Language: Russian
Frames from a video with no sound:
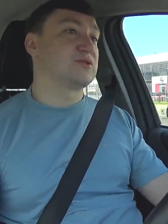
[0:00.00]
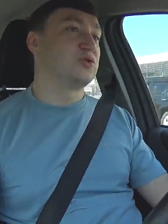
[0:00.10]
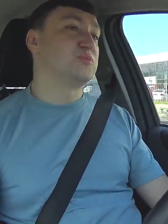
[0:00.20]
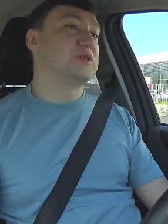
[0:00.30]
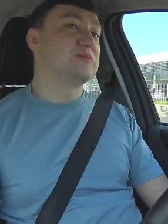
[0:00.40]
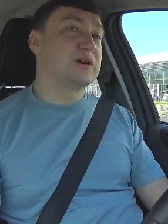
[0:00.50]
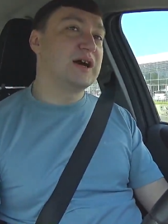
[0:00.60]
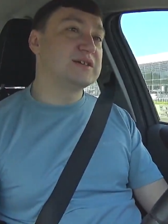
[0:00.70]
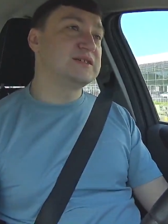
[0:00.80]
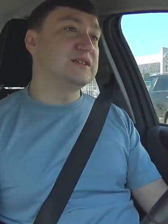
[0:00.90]
крупные
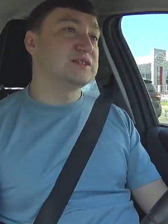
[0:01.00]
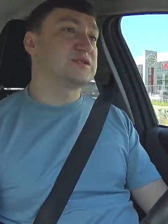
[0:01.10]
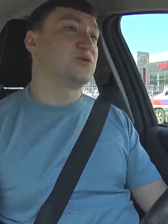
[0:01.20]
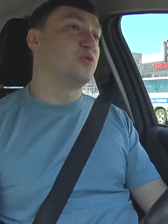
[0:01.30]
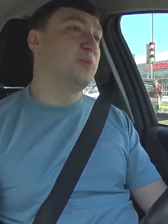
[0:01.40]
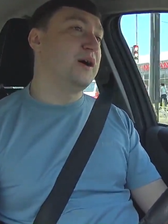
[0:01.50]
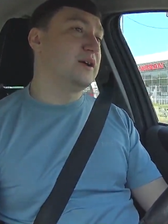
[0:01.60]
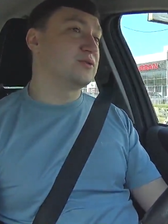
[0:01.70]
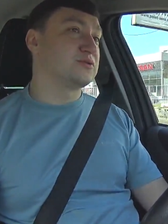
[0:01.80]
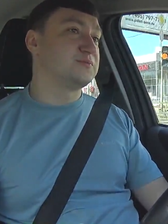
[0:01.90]
магазины
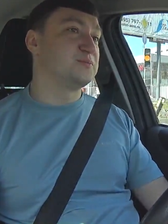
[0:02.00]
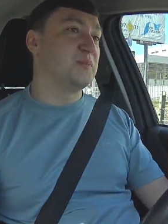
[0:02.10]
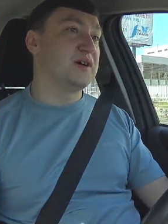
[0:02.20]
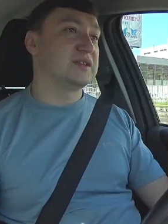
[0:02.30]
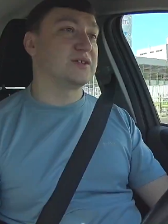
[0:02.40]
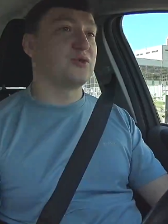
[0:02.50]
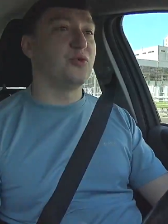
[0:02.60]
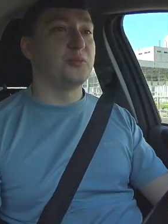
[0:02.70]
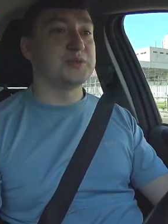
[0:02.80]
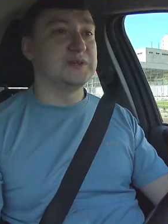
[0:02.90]
скупают маток
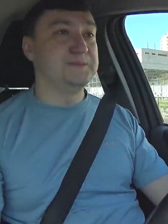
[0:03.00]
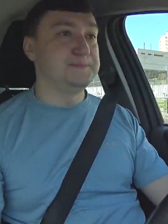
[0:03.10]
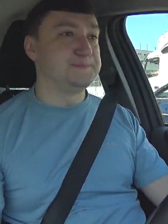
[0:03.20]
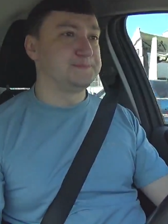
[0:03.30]
оптом